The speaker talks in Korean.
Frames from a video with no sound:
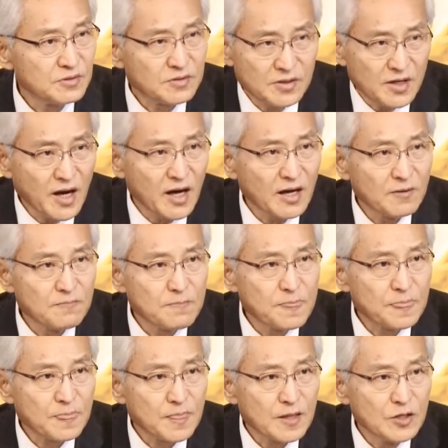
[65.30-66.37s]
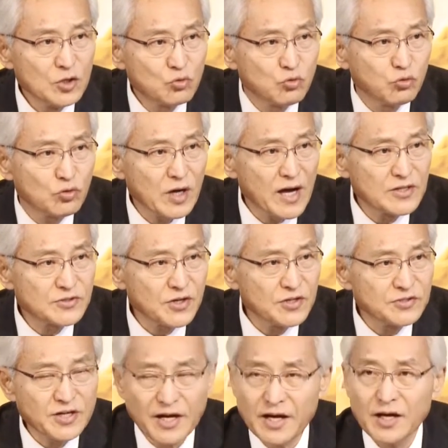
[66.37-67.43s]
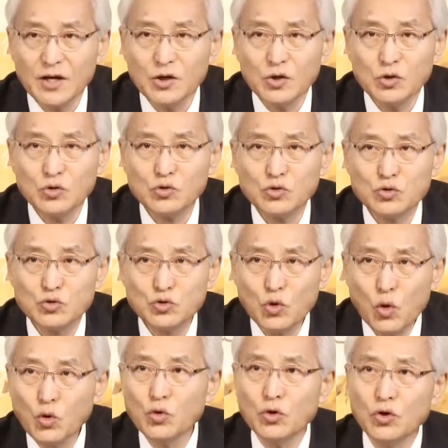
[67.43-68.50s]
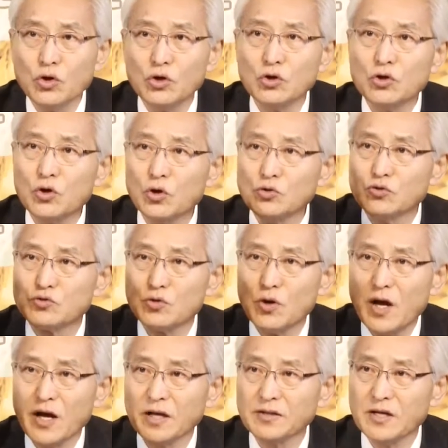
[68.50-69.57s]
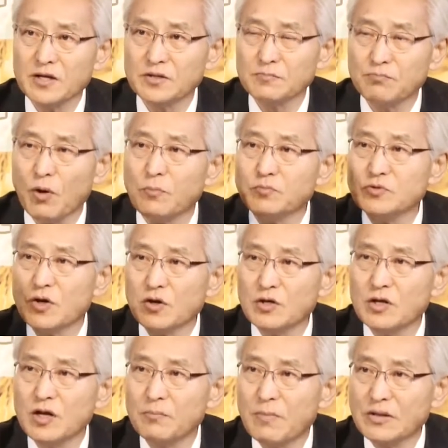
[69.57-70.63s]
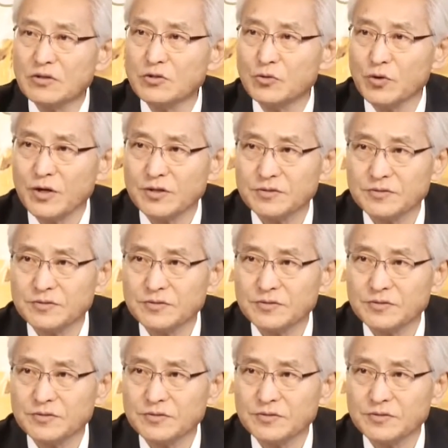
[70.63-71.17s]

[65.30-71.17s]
그러니까 이 국가에서 이제 총을 컨트롤하겠다는 법령을 만들려고 해요.